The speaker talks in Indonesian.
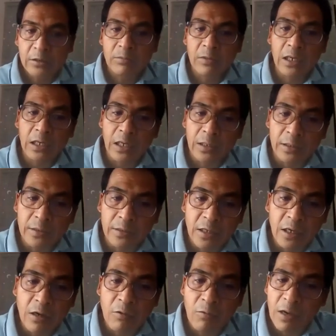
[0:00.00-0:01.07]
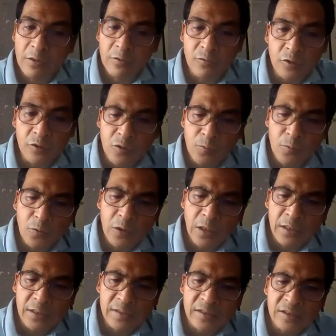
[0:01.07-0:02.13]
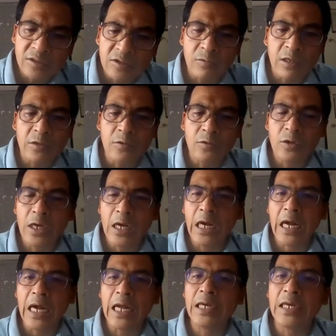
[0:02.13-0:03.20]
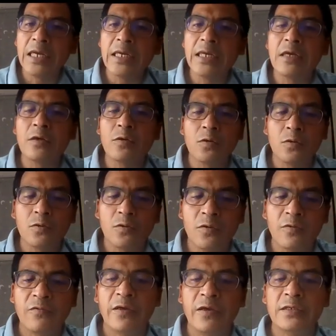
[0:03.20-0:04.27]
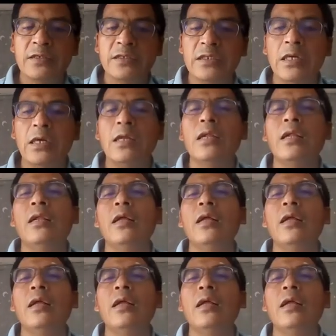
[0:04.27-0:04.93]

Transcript: maka rentang waktu itu bukanlah sesuatu yang aneh dan kontroversial.